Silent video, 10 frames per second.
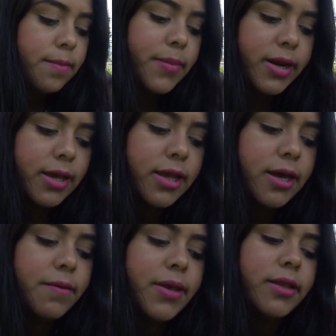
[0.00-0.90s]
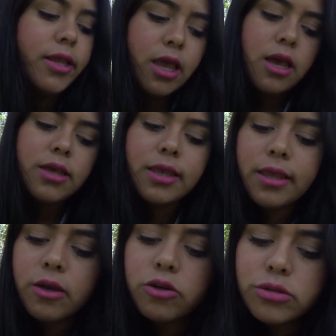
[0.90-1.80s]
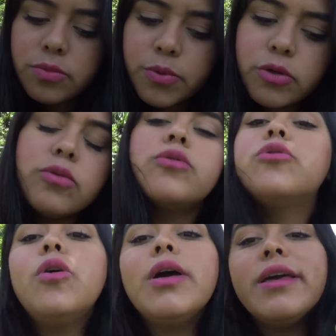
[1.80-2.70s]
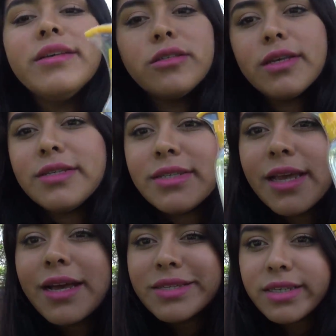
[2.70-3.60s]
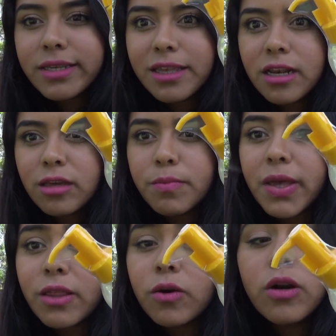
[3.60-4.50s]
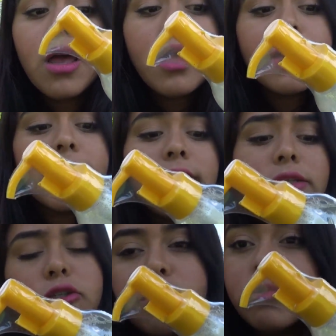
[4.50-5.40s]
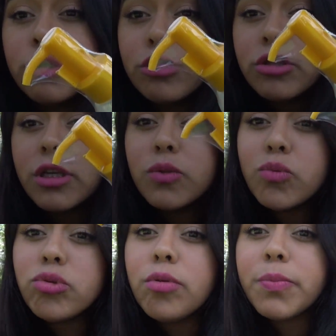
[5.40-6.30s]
para que la vean. Y otro producto es este aceite limpiador que es como dos en uno.